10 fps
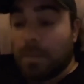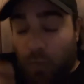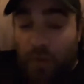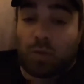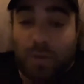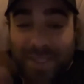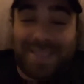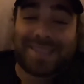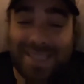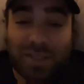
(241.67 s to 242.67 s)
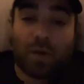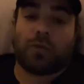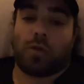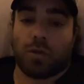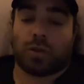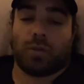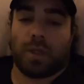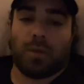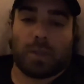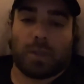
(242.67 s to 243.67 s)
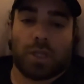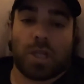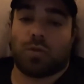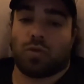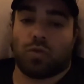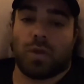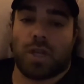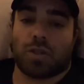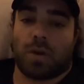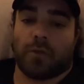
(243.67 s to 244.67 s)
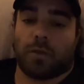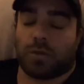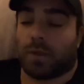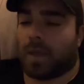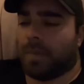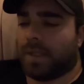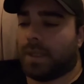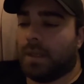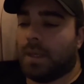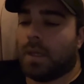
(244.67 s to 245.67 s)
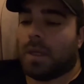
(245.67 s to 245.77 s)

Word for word: Mais en fait, tu le dis 700 fois en story, donc déjà tu saoules les gens à force de te répéter.